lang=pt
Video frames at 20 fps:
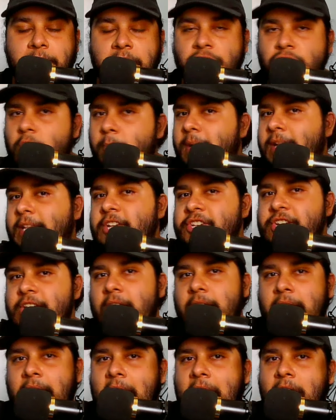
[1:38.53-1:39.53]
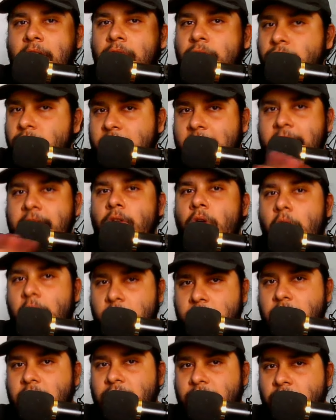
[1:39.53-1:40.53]
E só para deixar claro, não tá em
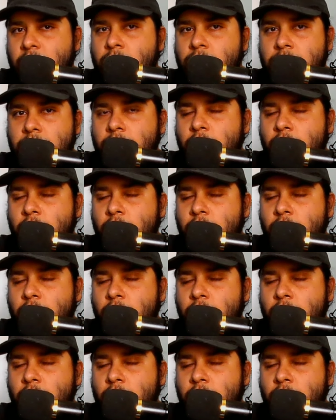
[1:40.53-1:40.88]
ordem, viu?